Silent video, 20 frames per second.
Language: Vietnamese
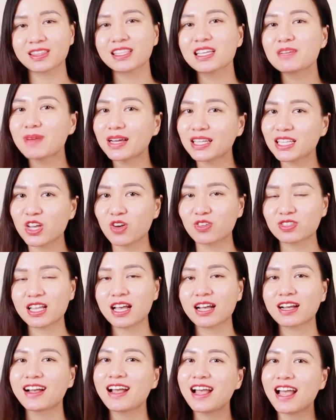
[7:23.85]
Nhưng bạn hiểu
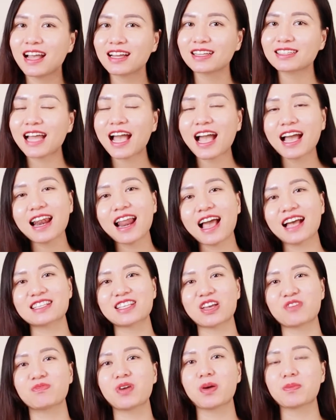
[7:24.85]
rằng đã là
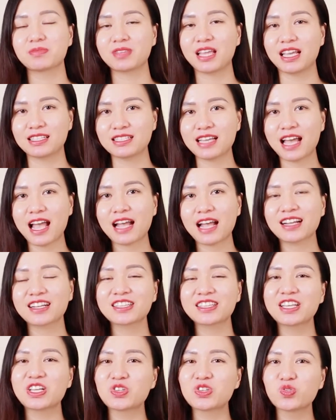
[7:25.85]
sản phẩm tẩy trang
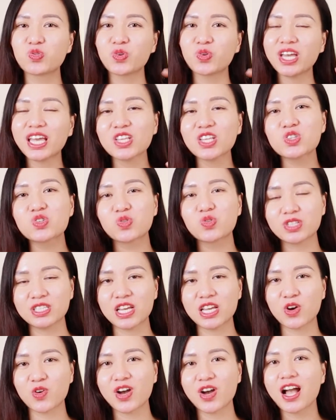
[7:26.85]
thì dù ít dù
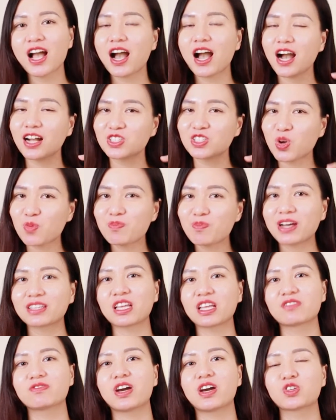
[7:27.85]
nhiều, ở trong bảng
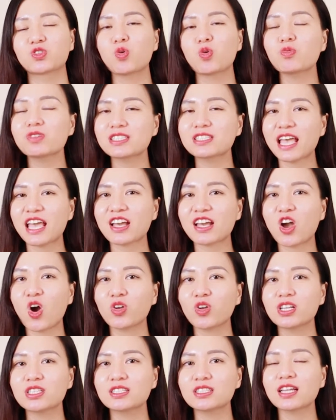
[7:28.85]
thành phần cũng sẽ có
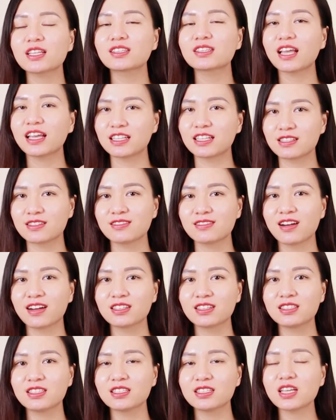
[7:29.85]
những chất tẩy rửa,
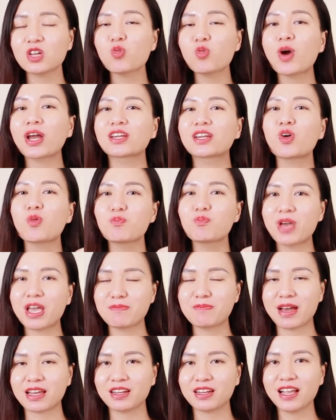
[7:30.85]
những chất hoạt động bề
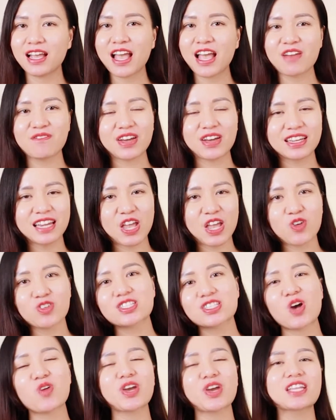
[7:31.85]
mặt. Và nếu
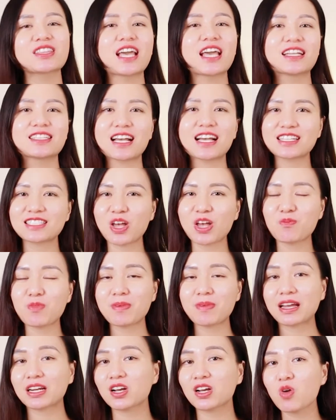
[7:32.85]
sau khi tẩy trang xong mà
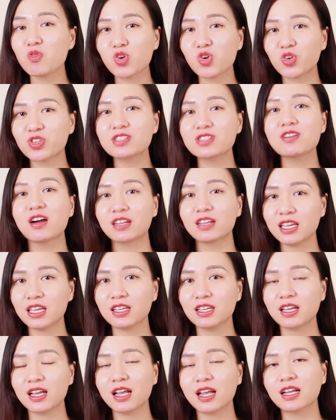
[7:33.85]
bạn không có rửa
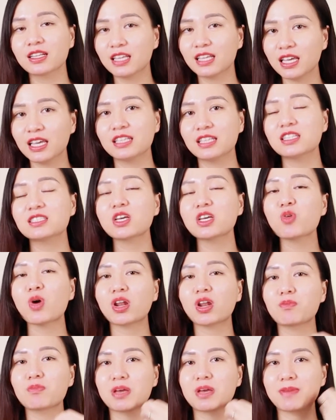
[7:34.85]
đi thì những chất hoạt
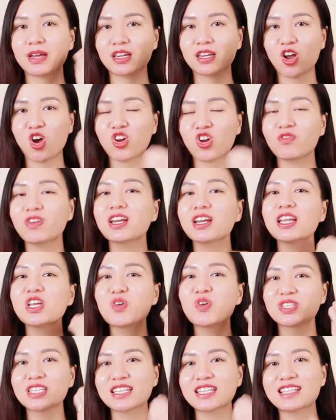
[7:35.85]
động bề mặt nó nó vẫn lưu
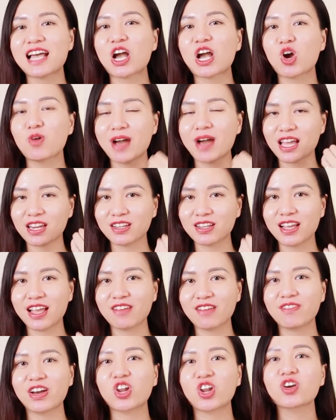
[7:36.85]
ở trên da của bạn,
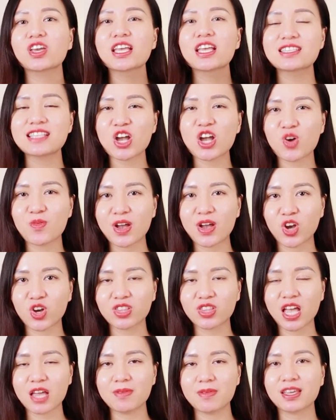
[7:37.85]
và nó khiến da của bạn có
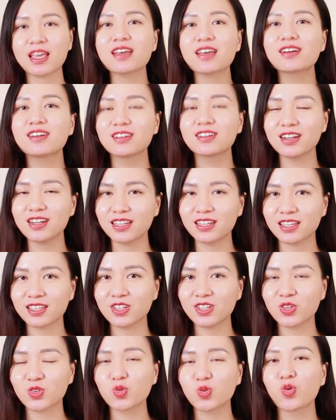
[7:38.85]
thể bị kích ứng rồi,
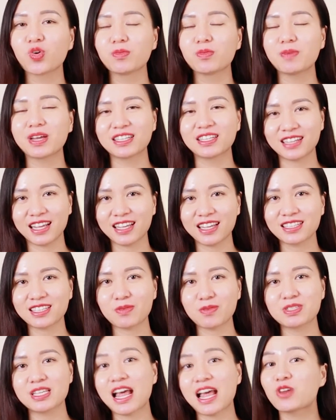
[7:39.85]
nổi mẩn này,
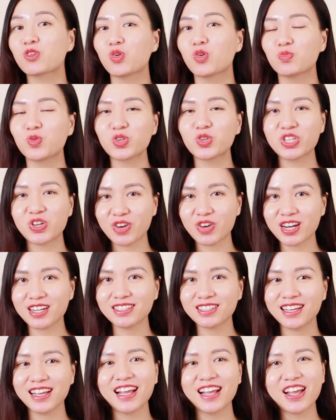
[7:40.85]
thậm chí là nổi mụn nhiều
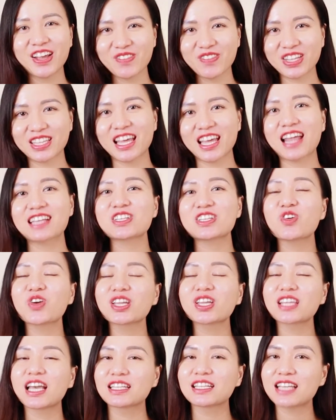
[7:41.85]
hơn. Vì thế là sau
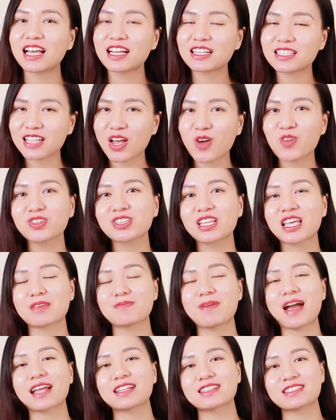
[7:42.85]
khi tẩy trang xong thì
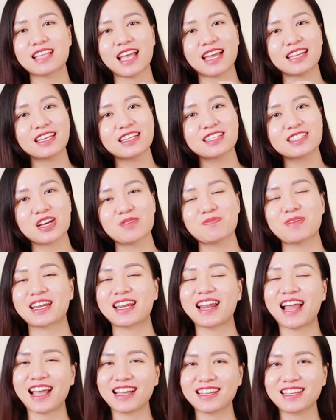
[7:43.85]
bạn sẽ đi rửa mặt
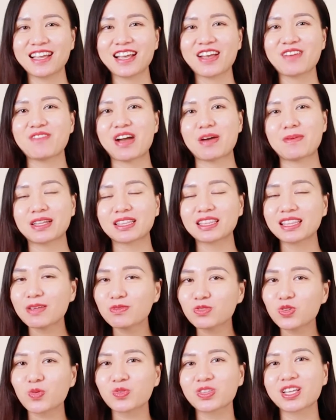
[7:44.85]
lại và bạn tiếp
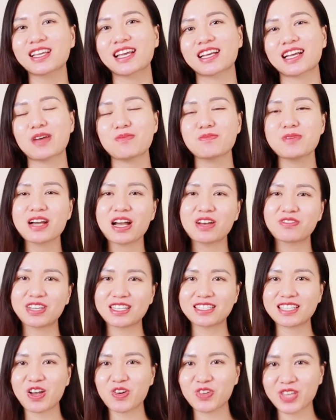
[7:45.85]
tục thực hiện các bước ở phía
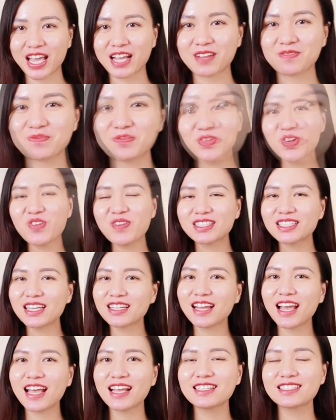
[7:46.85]
sau nha. Rồi, và
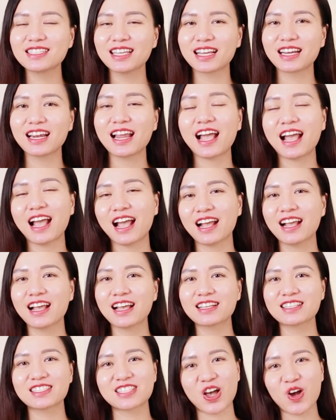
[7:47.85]
trên đây chính là
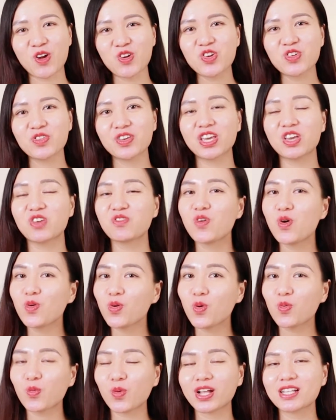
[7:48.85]
sáu lưu ý vô
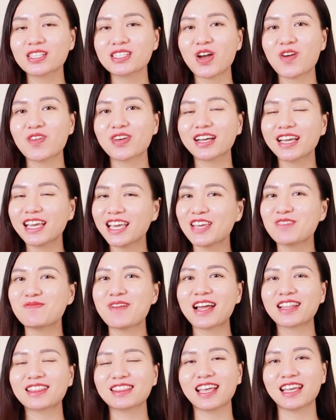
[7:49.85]
cùng quan trọng khi
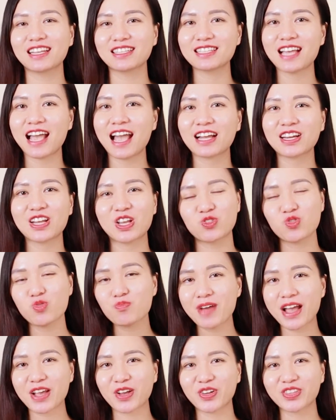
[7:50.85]
bạn tẩy trang để giúp
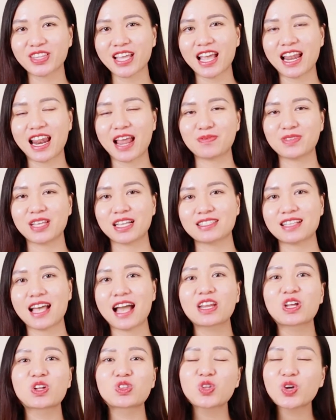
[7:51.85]
bạn có thể làm sạch
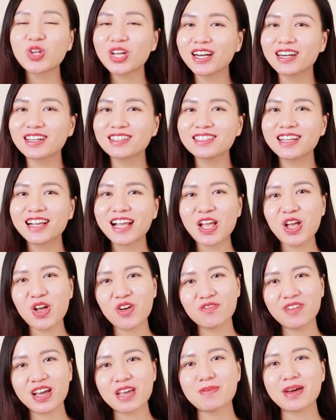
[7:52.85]
da được tốt hơn.
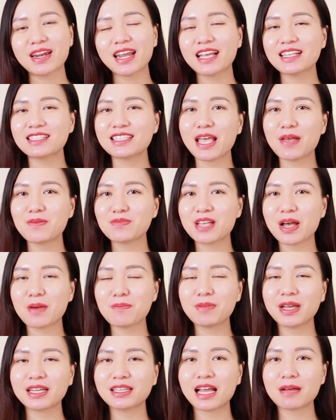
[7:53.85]
Vậy bạn hãy xem
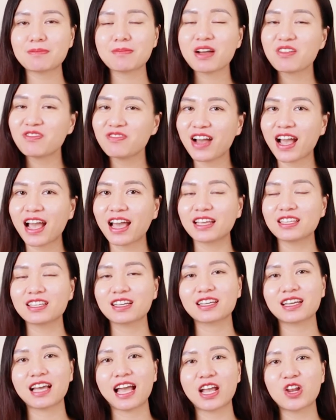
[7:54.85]
rằng mình đang mắc phải
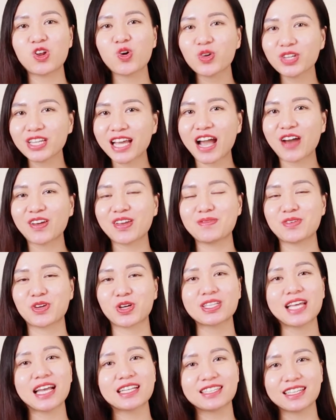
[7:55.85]
những cái lỗi nào để mình
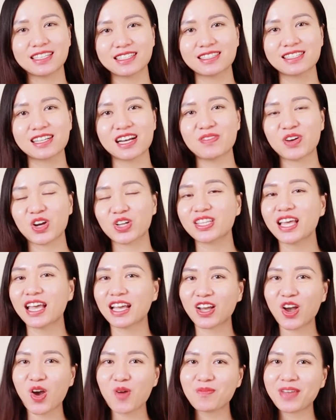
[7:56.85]
có thể chỉnh sửa, và có thể
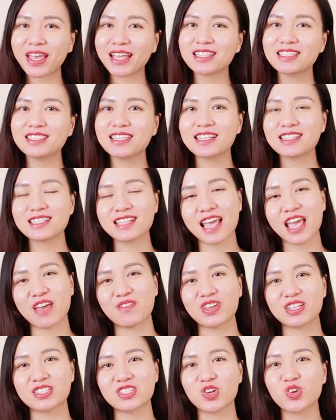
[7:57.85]
comment, chia sẻ
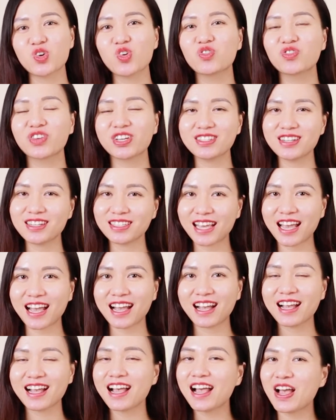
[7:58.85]
phía dưới cùng với Hương nha.